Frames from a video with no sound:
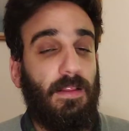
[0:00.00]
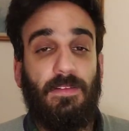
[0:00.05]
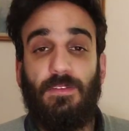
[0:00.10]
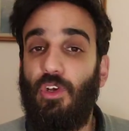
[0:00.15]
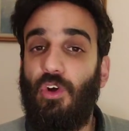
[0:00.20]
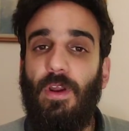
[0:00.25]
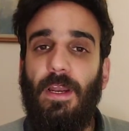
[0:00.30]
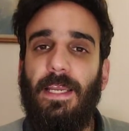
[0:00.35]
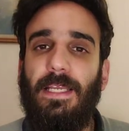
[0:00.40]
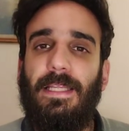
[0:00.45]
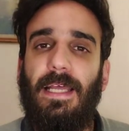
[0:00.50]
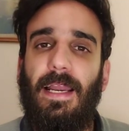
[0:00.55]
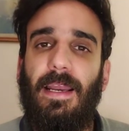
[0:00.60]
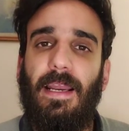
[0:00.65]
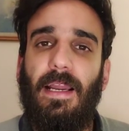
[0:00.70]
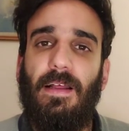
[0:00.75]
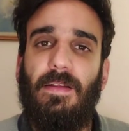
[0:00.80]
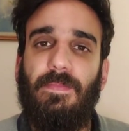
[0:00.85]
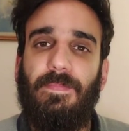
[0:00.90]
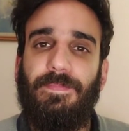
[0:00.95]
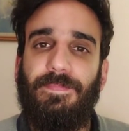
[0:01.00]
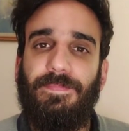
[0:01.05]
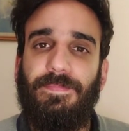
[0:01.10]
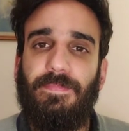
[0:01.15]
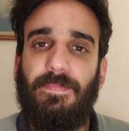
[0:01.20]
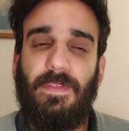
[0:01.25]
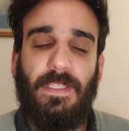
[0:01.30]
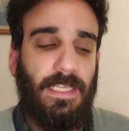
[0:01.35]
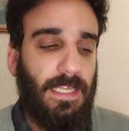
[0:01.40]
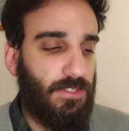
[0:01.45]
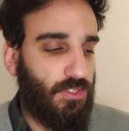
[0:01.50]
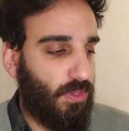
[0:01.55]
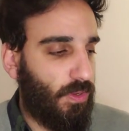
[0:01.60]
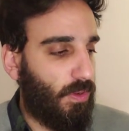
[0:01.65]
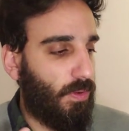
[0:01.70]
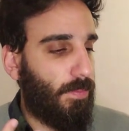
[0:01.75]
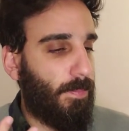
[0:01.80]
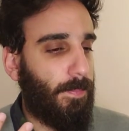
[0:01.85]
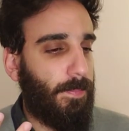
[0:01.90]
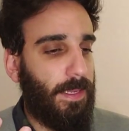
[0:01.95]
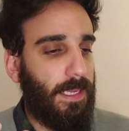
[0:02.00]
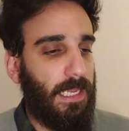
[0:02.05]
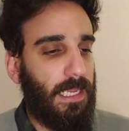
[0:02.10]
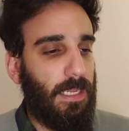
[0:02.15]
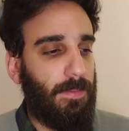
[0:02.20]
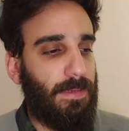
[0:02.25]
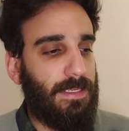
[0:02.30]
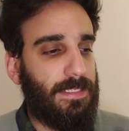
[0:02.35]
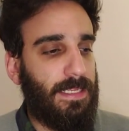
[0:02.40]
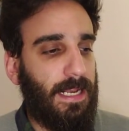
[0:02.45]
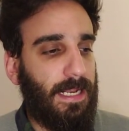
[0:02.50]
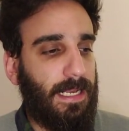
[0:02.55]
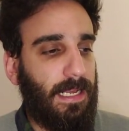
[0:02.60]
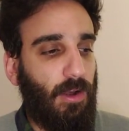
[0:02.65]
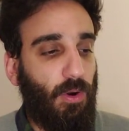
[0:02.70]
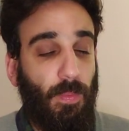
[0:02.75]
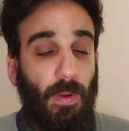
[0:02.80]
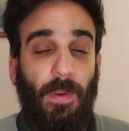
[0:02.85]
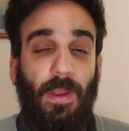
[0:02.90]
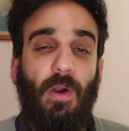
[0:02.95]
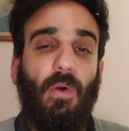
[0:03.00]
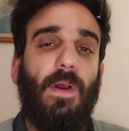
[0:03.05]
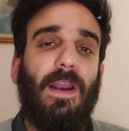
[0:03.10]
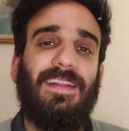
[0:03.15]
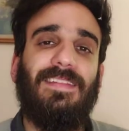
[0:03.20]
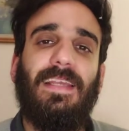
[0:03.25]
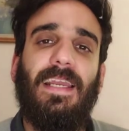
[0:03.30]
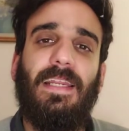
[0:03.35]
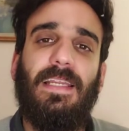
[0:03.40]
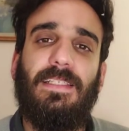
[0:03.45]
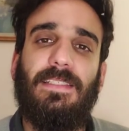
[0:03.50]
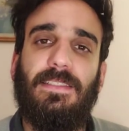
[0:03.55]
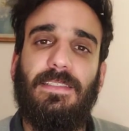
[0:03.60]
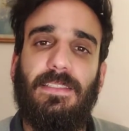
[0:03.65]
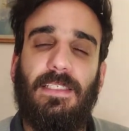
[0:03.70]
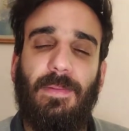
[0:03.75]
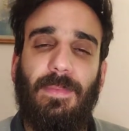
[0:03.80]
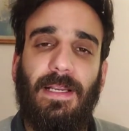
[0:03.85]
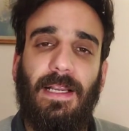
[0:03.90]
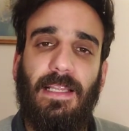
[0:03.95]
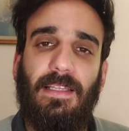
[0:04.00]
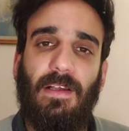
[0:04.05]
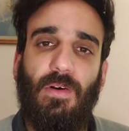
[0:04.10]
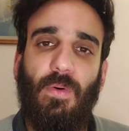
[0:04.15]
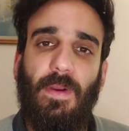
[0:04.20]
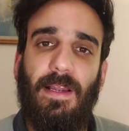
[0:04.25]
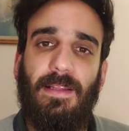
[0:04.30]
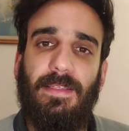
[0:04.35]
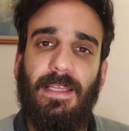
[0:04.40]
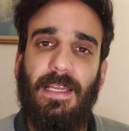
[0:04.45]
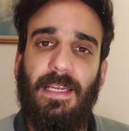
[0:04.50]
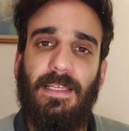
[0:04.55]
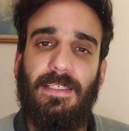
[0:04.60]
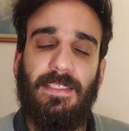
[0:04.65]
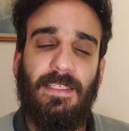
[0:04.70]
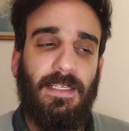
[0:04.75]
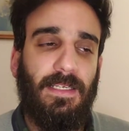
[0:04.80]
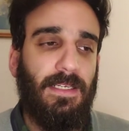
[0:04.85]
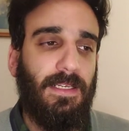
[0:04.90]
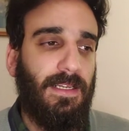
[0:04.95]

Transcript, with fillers: toco la guitarra y eso me, me, saca, o me voy a jugar al tenis, que me encanta jugar al tenis.